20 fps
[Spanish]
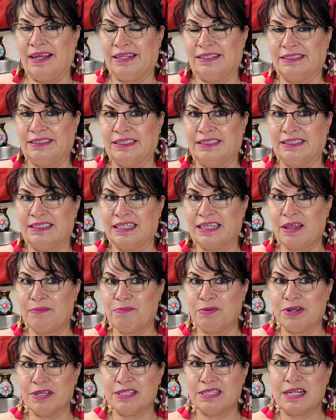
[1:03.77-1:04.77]
Así es de que
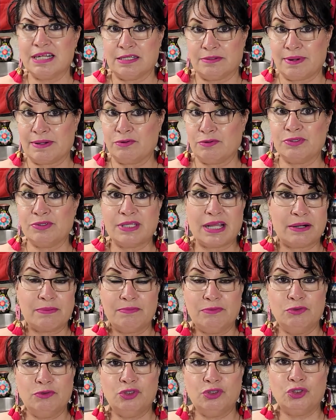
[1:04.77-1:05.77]
pues les va a gustar
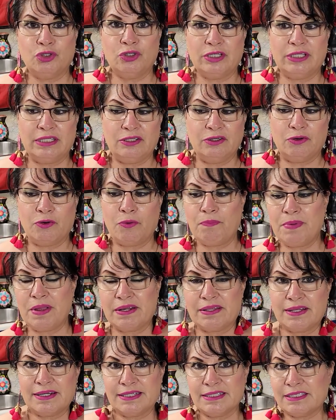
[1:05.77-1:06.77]
mucho y no
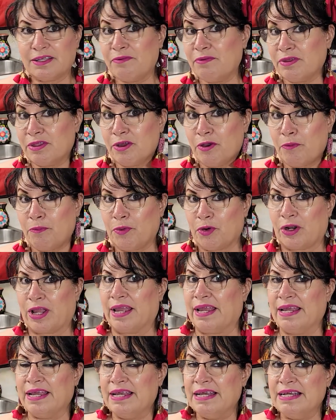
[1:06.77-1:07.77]
pierdan este video
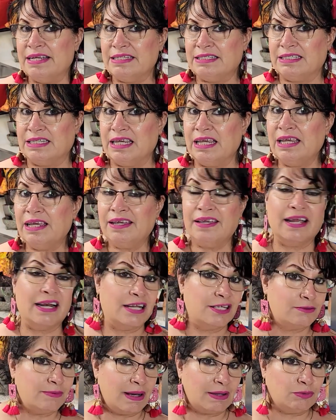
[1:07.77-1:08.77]
porque sí
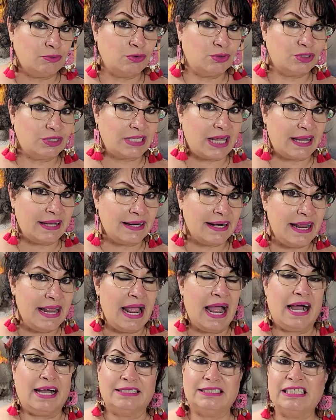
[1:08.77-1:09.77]
que les va a gustar.
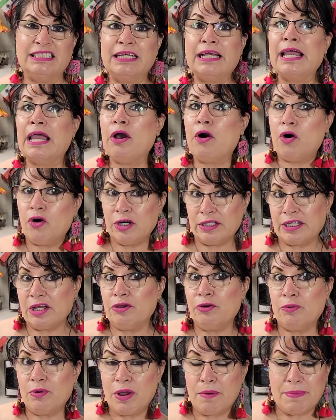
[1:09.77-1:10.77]
Así es de que
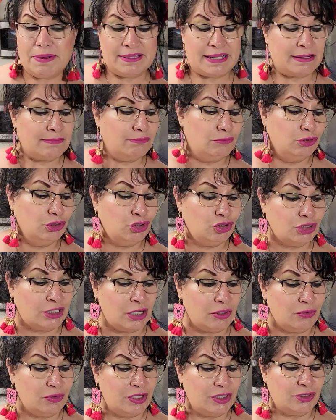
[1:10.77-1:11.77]
ahorita yo voy a mandar muchos
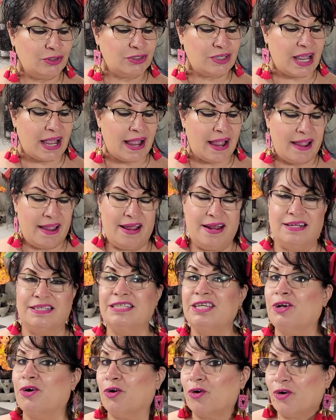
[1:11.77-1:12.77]
saluditos a, a
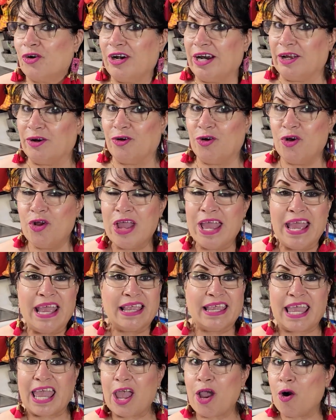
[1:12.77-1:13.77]
Elsie Cornejo,
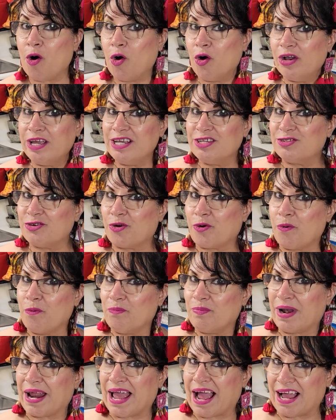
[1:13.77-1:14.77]
que hoy es su
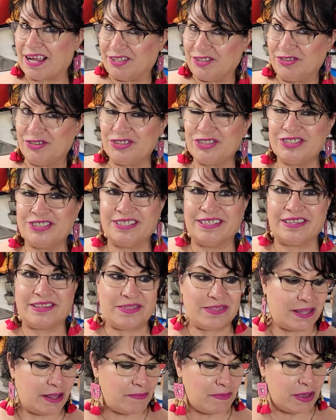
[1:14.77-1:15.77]
cumpleaños
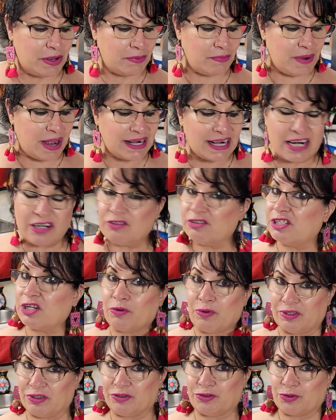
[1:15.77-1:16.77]
de mi hermana, no
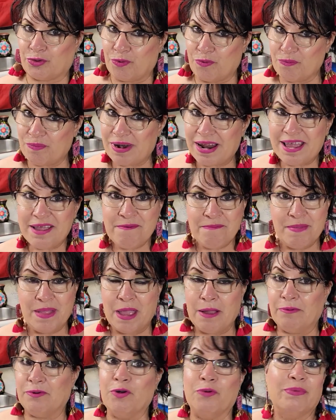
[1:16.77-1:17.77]
sé cuántos cumple,
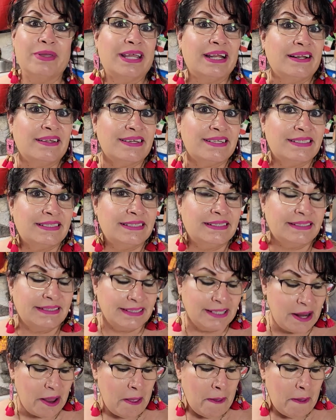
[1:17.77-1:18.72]
no me quiere decir.